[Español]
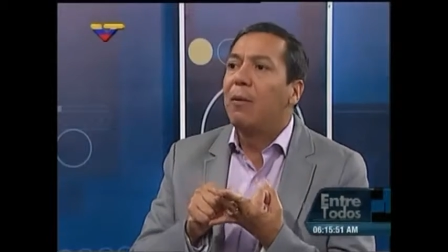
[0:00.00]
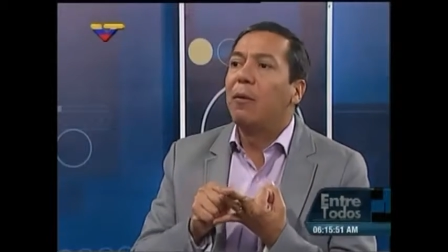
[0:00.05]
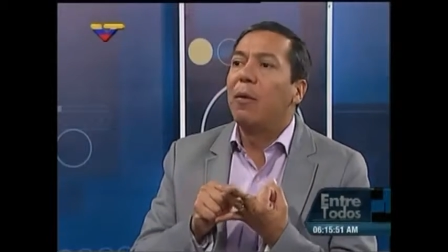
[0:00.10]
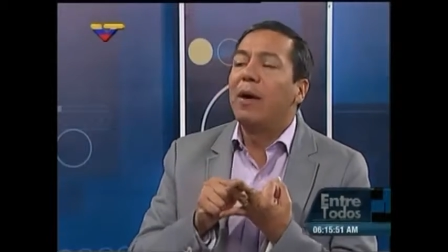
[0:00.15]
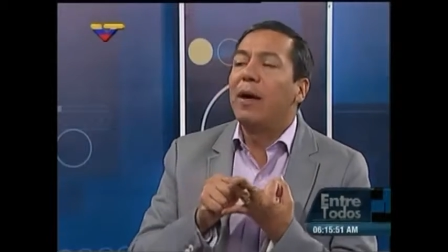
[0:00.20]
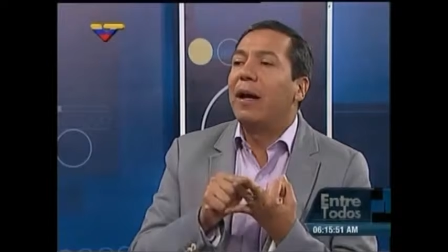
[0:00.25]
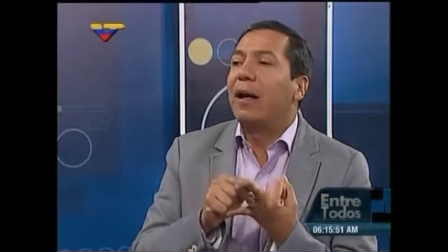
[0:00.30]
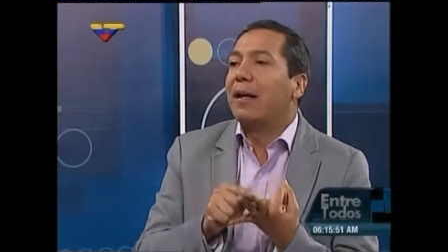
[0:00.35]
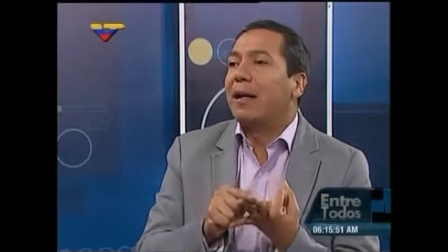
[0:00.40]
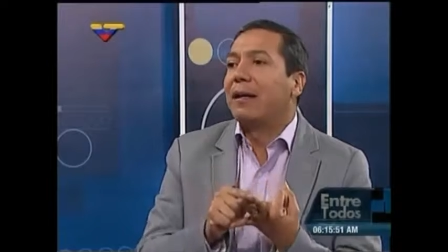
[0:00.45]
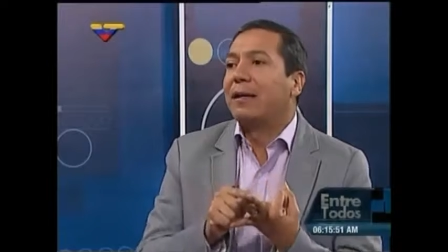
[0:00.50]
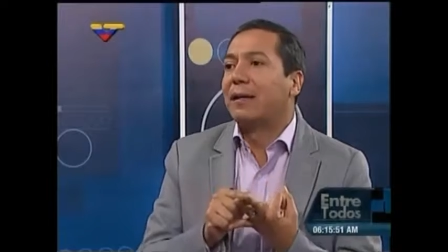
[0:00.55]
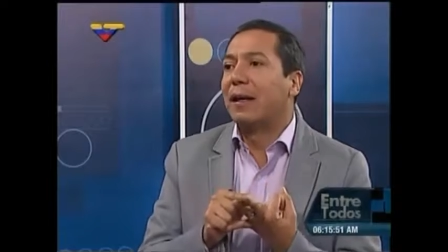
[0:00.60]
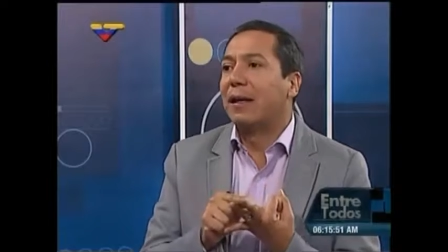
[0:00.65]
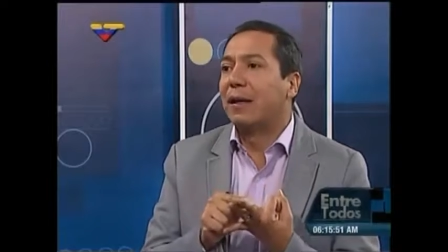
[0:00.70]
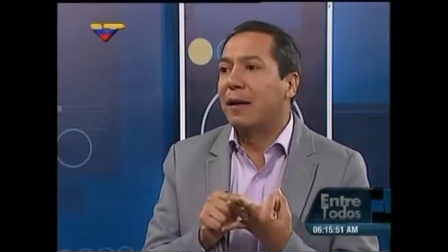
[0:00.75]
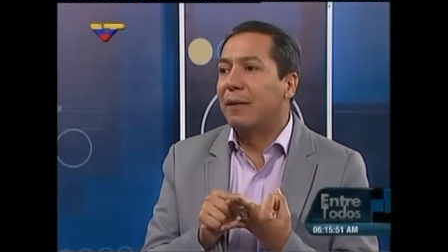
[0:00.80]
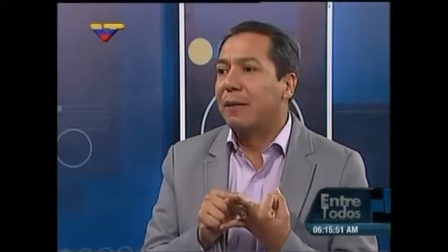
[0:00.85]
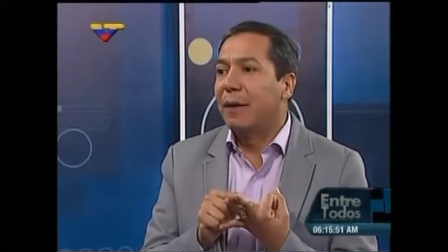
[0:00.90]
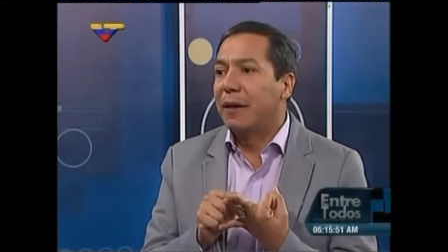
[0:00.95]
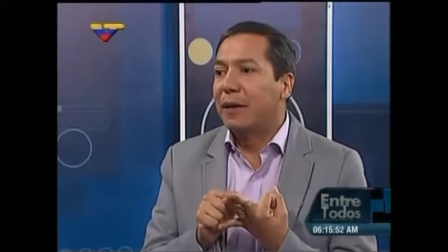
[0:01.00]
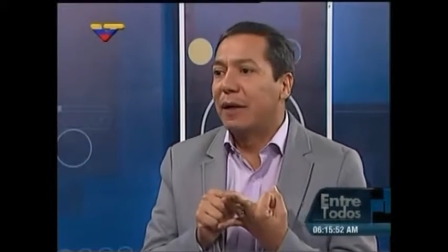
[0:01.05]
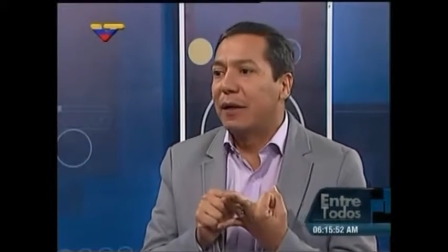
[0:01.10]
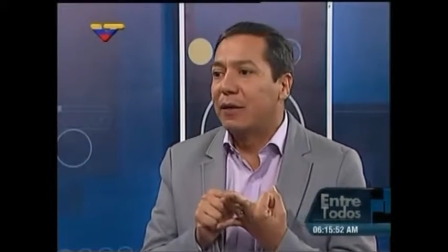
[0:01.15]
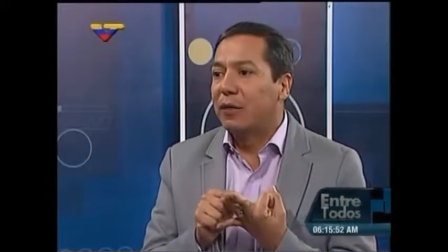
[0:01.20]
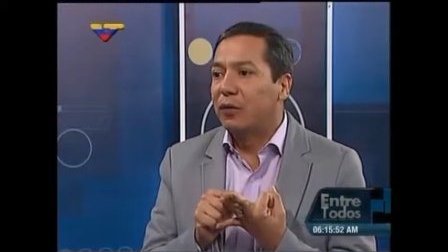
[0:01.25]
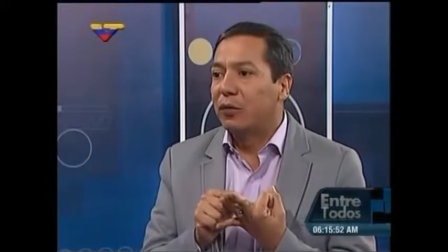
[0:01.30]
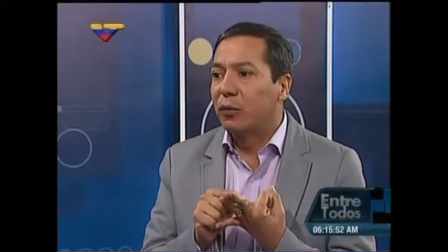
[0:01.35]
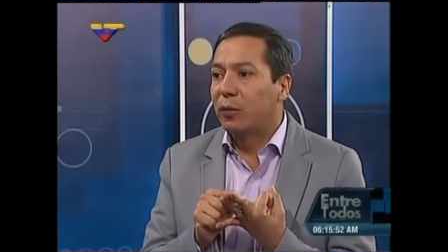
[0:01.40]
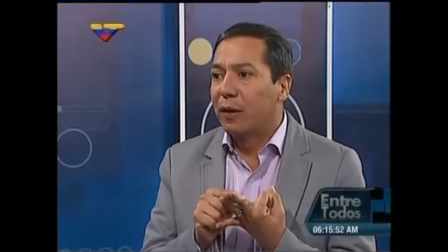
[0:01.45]
puede alcanzar las metas
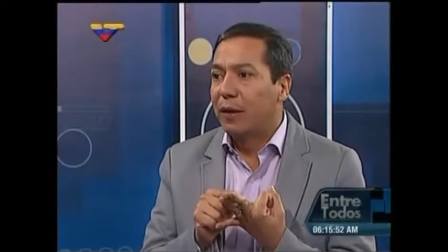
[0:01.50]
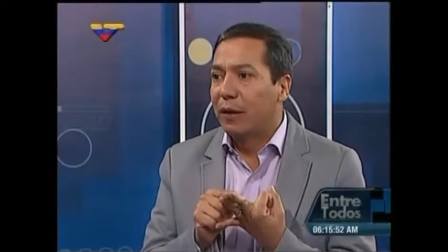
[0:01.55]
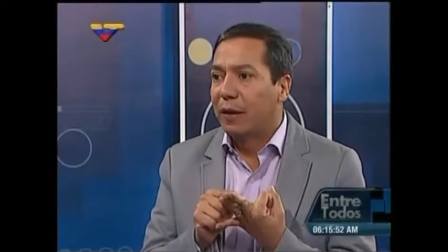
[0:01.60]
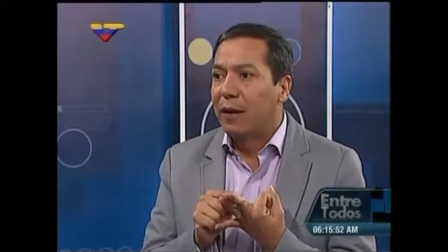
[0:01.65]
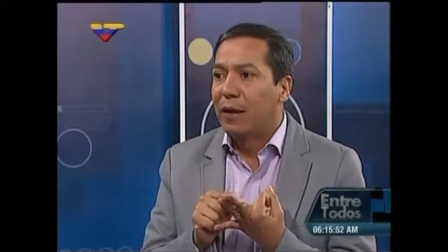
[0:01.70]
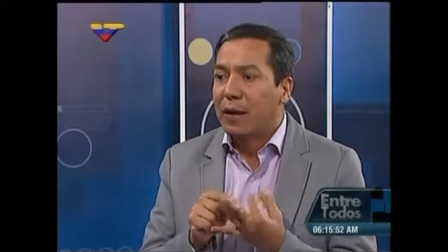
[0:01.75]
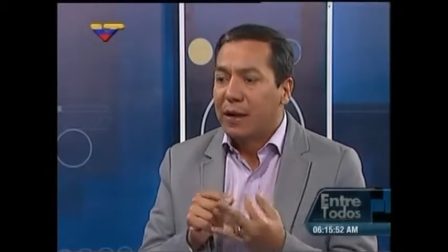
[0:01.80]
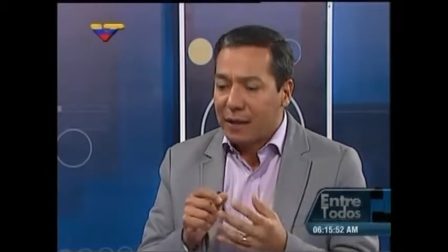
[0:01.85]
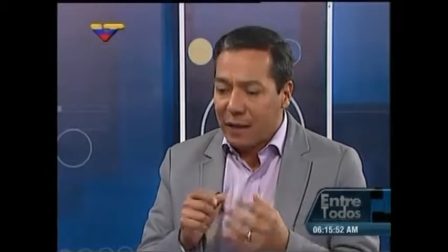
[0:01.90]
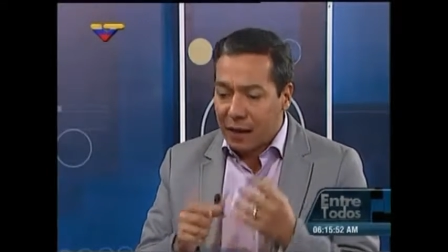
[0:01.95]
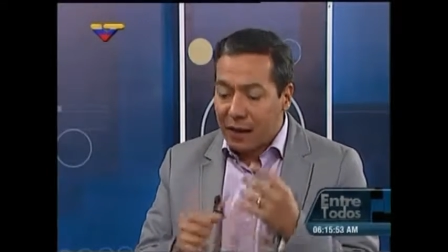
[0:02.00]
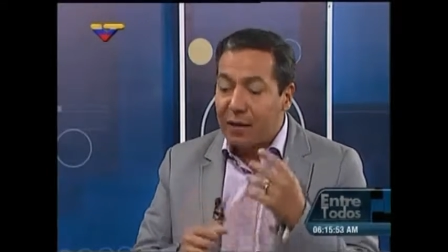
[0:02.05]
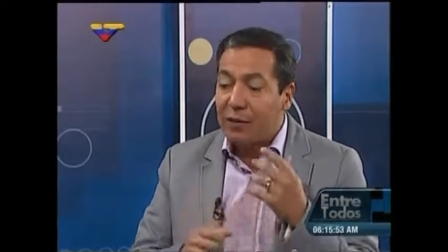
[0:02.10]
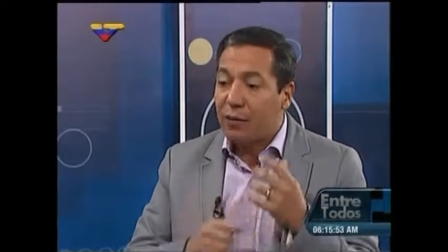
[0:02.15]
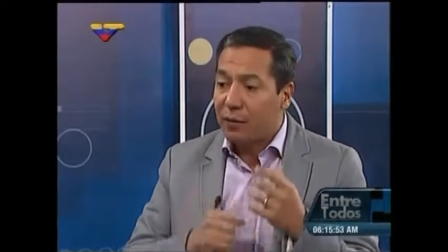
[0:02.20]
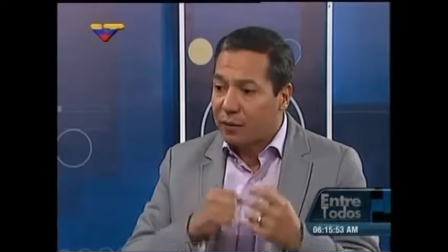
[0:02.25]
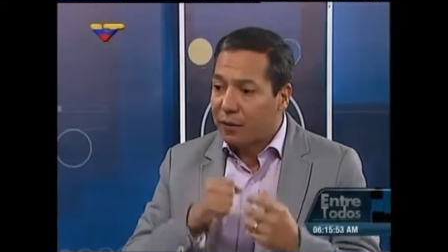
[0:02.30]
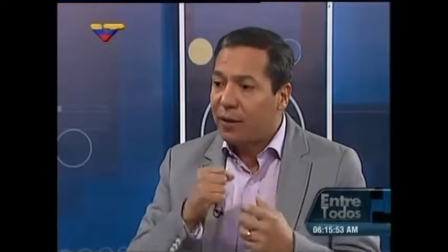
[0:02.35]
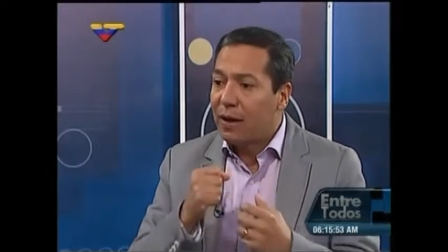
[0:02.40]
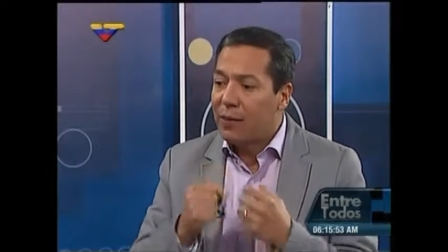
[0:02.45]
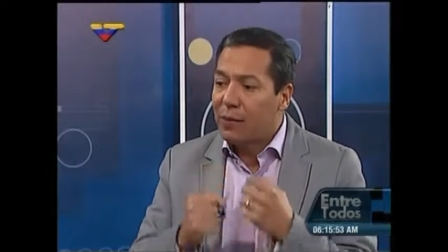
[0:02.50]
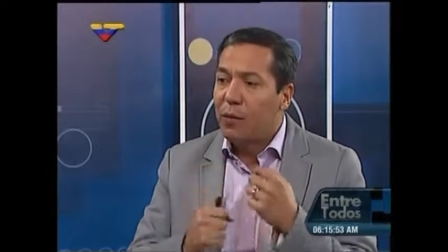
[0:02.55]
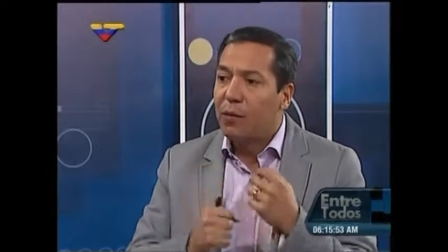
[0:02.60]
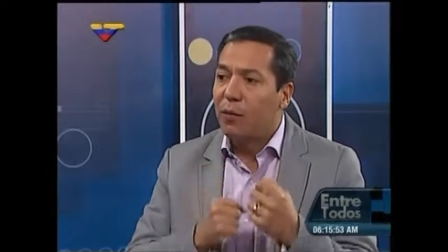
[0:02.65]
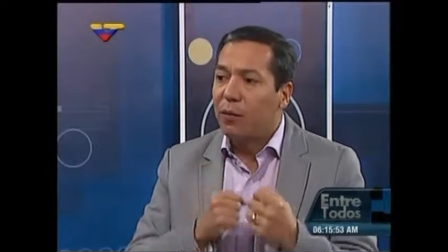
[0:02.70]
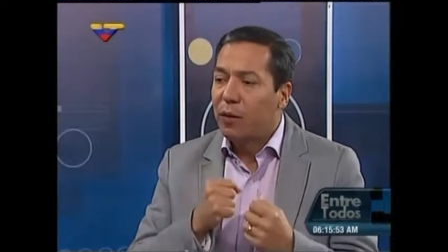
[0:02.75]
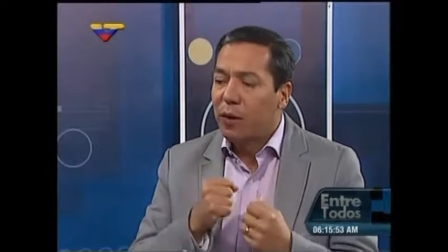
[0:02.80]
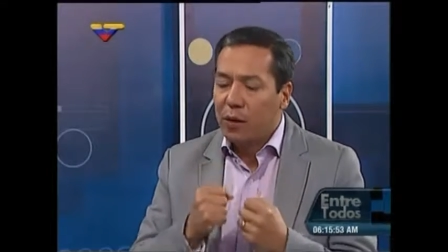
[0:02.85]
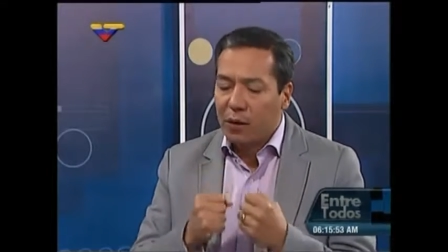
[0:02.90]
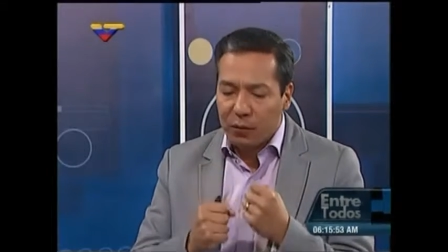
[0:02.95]
en su vida. Y ahí,
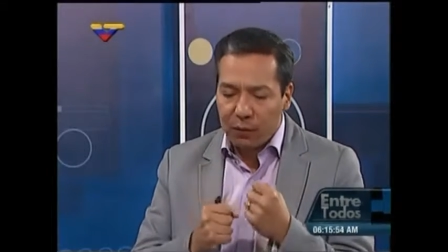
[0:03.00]
digamos,